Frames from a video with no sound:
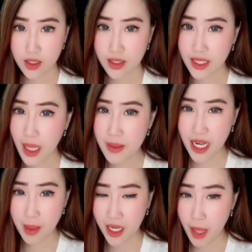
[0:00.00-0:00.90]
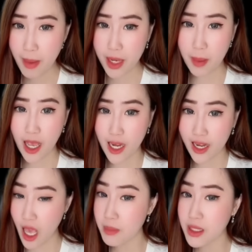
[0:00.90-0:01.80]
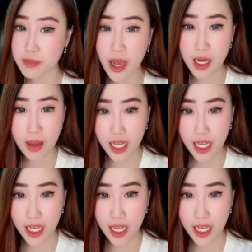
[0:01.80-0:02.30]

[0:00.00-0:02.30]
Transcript: Tapi lama-kelamaan makanan habis, bahan bakar